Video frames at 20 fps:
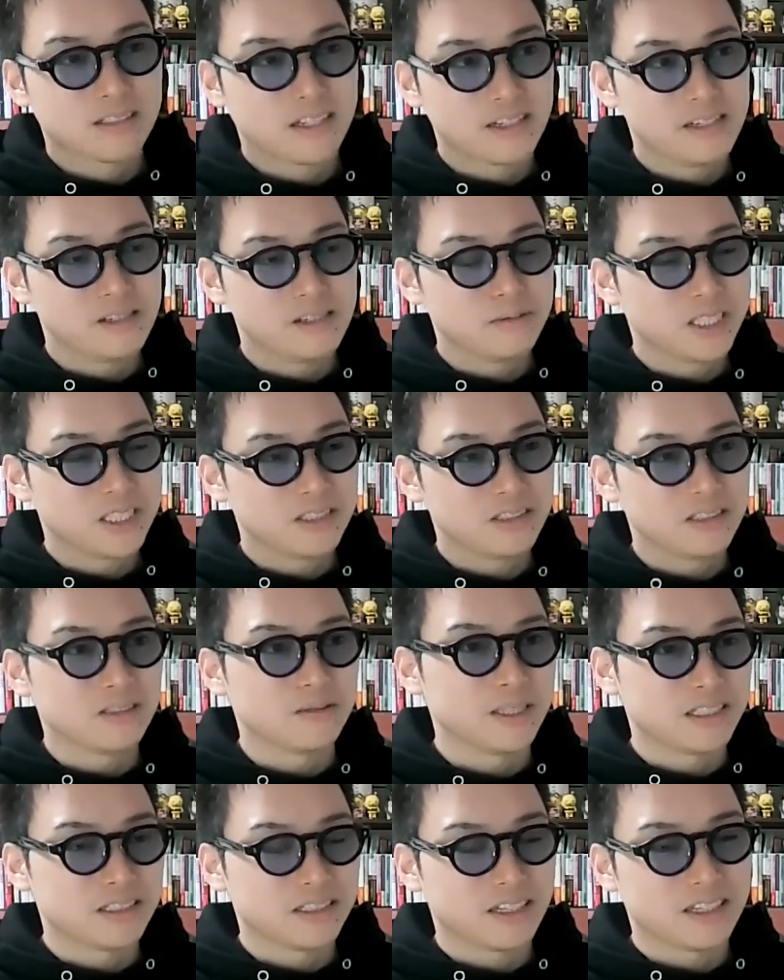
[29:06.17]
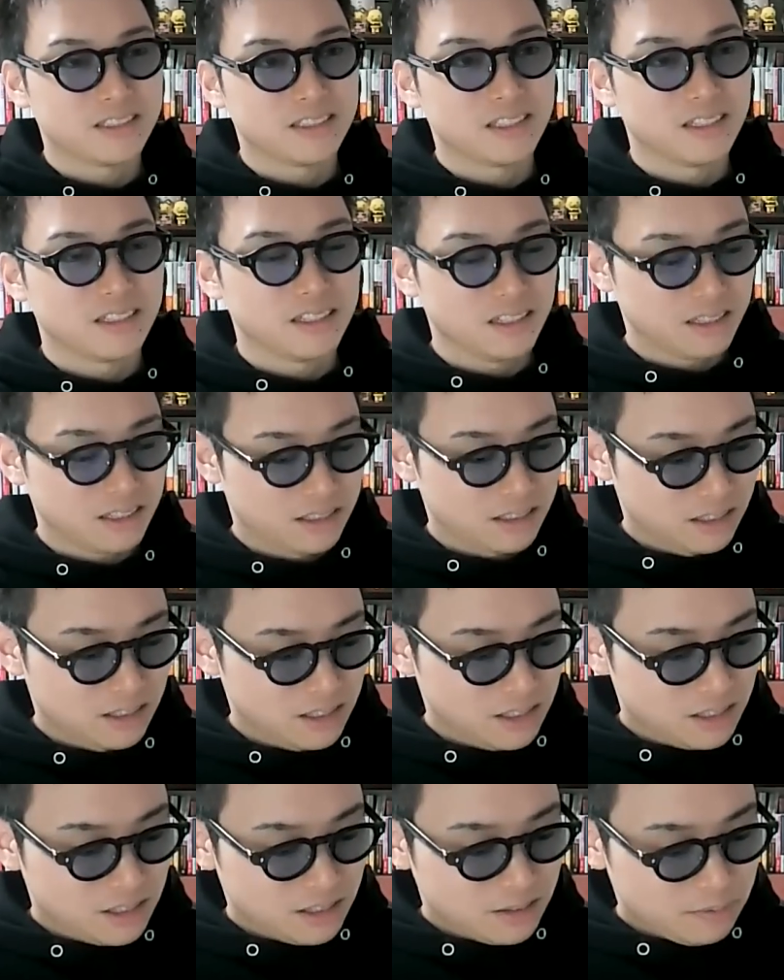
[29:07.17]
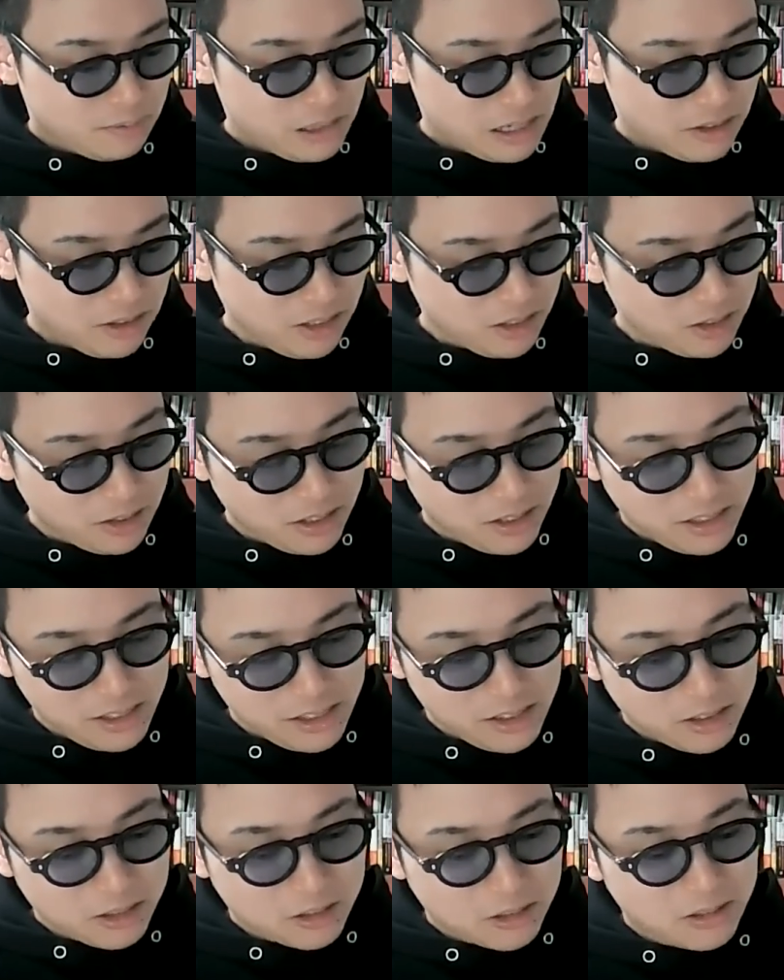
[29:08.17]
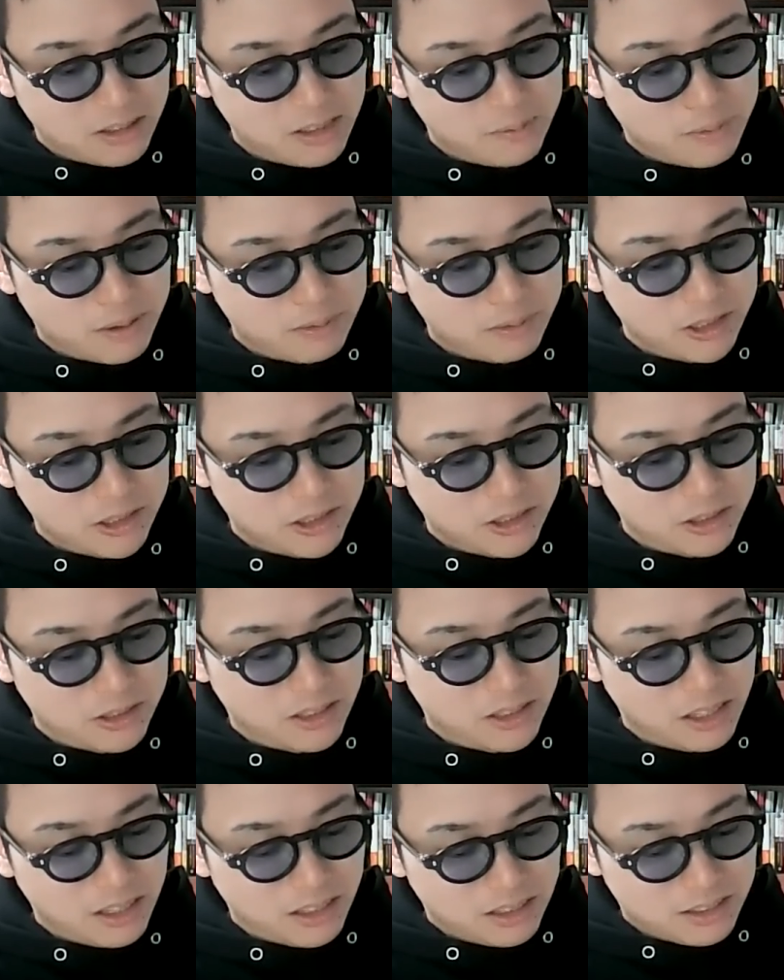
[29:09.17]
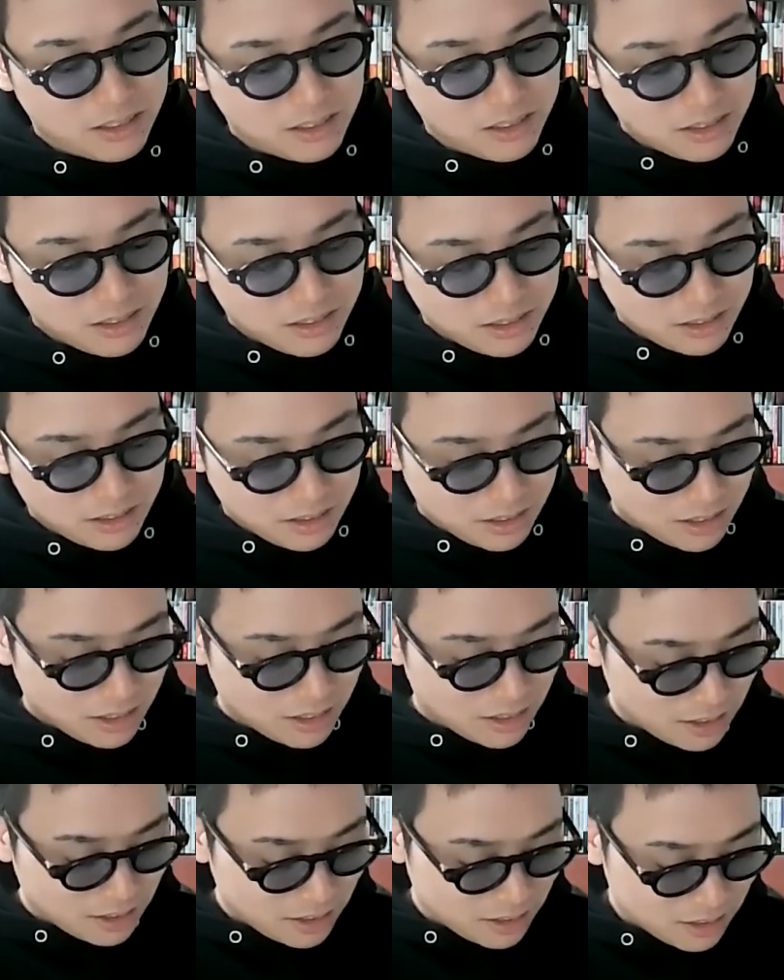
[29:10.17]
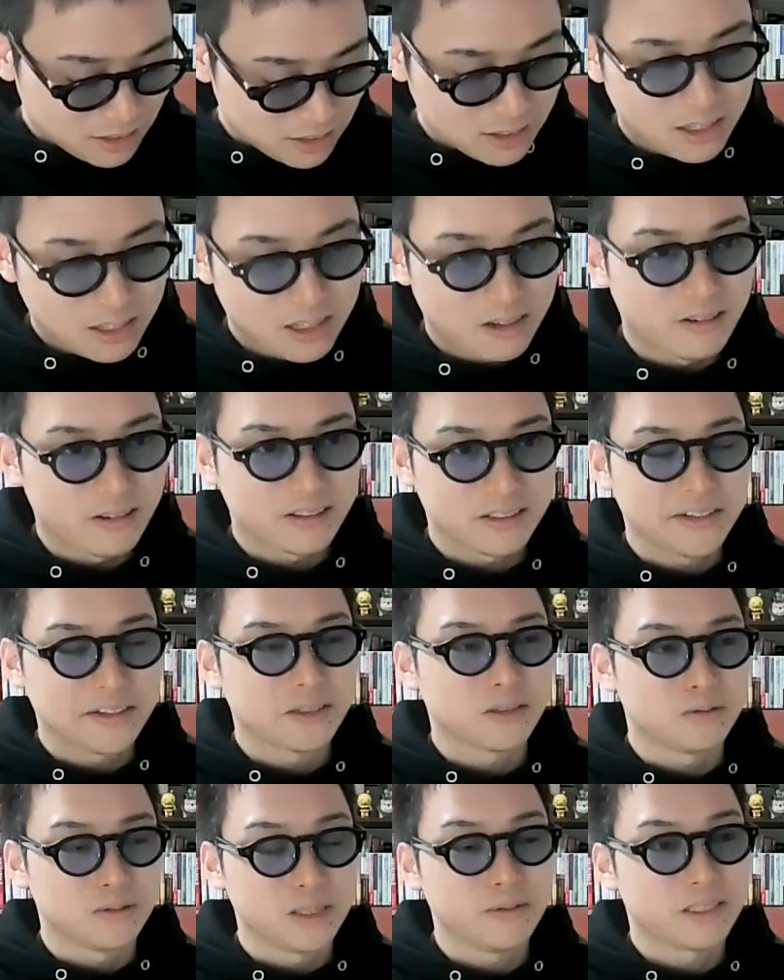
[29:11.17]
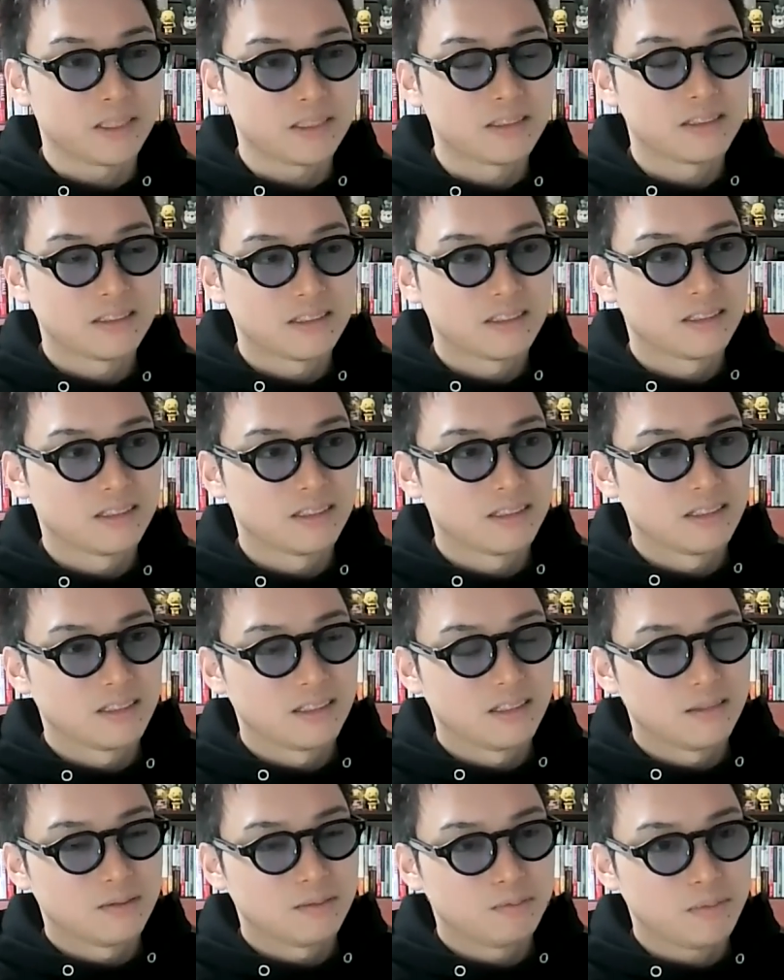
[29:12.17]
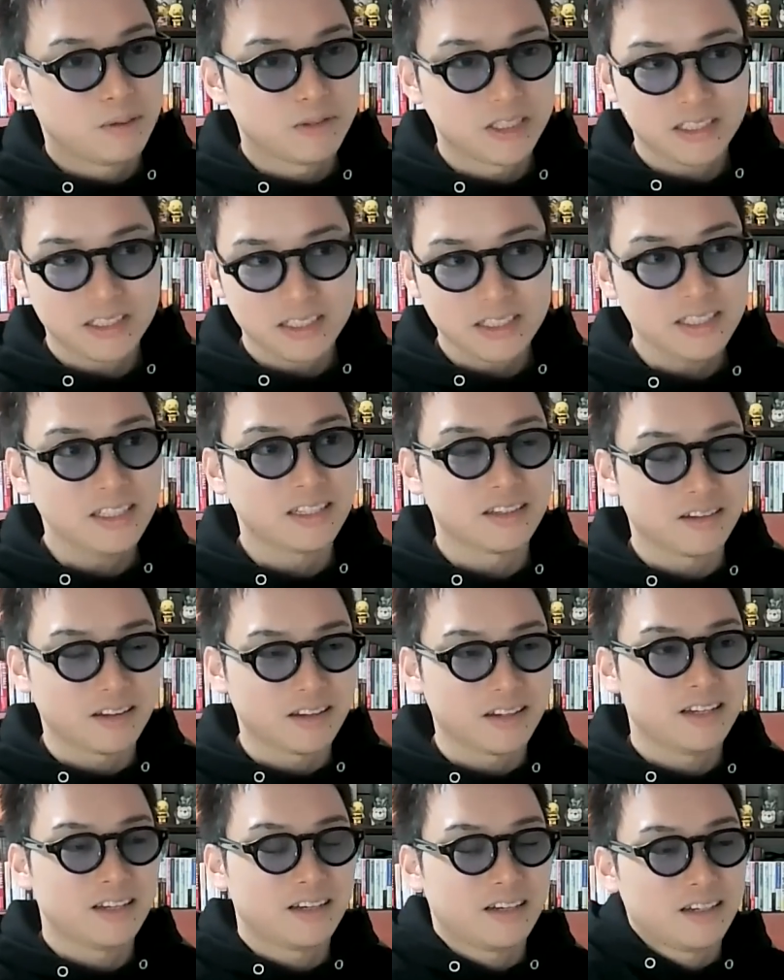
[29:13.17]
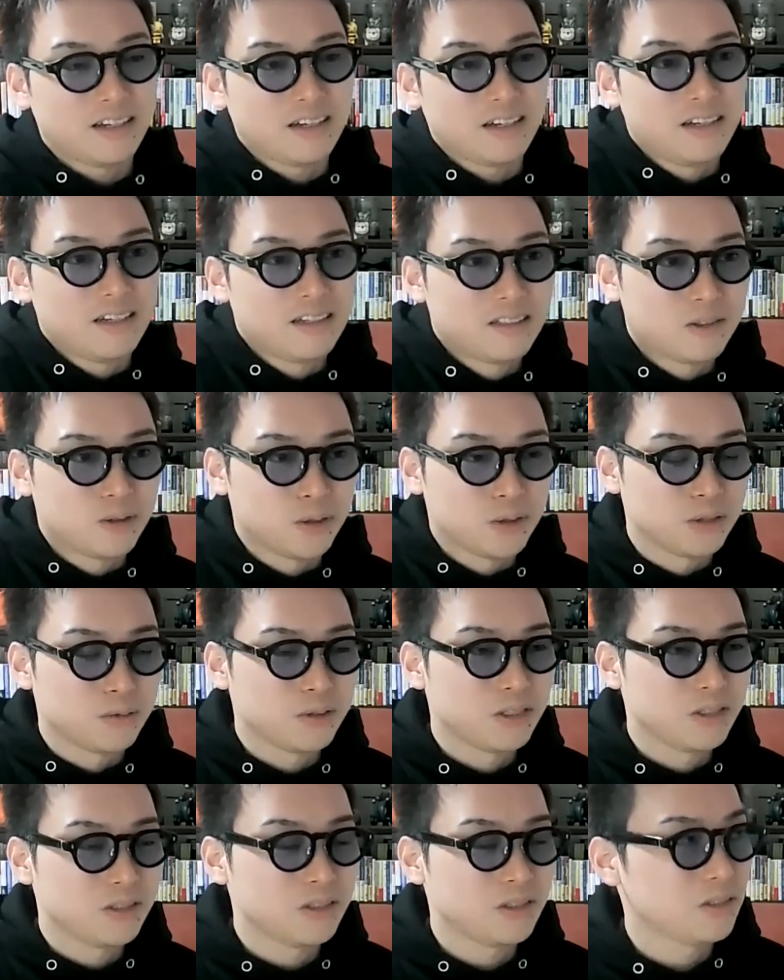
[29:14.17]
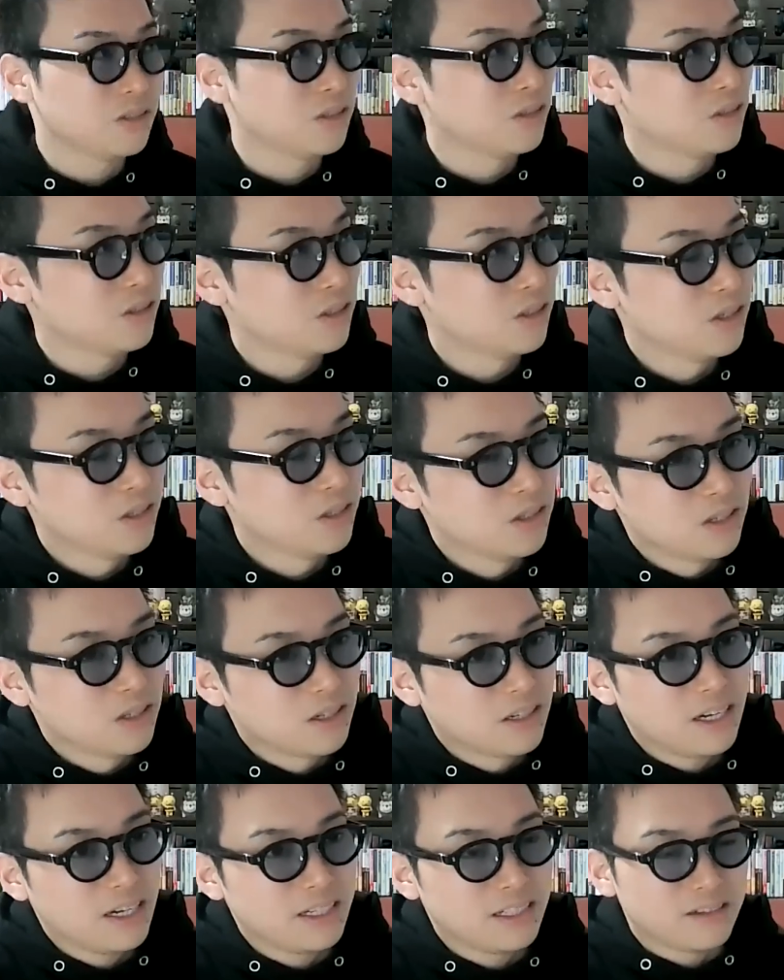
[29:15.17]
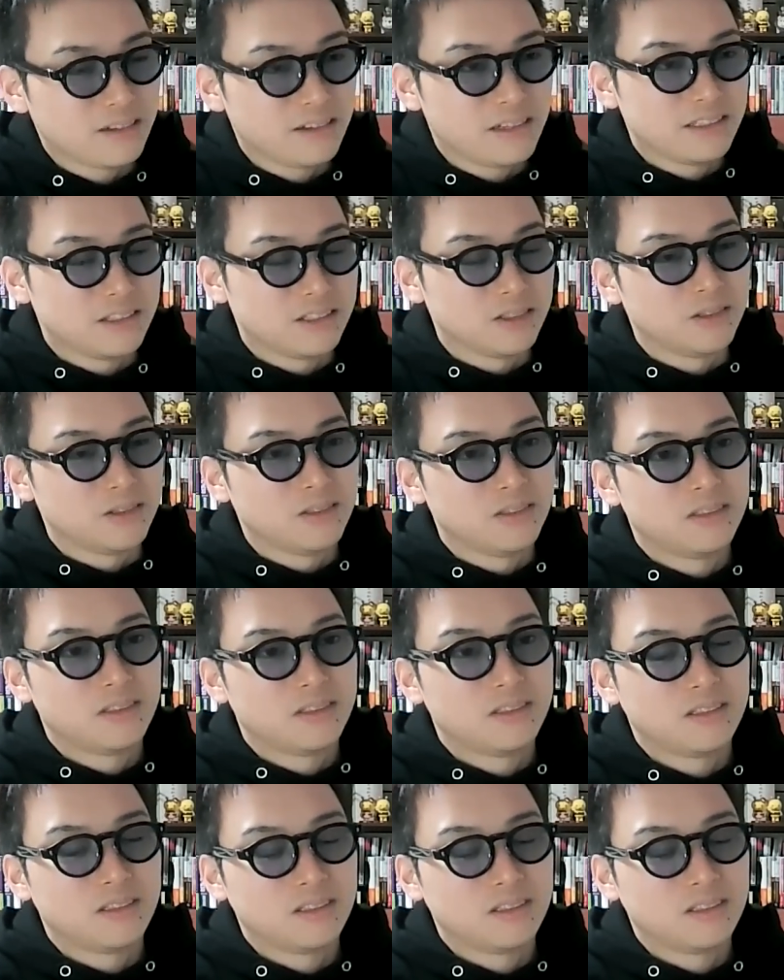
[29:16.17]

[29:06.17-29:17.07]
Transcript: 先読みするのはめっちゃ大事なんで、逆にそれができると、やっぱ文章ってかなり変わるなと思います。まあ難しいんですけどね、なかなか。こう自分の書いてる記事を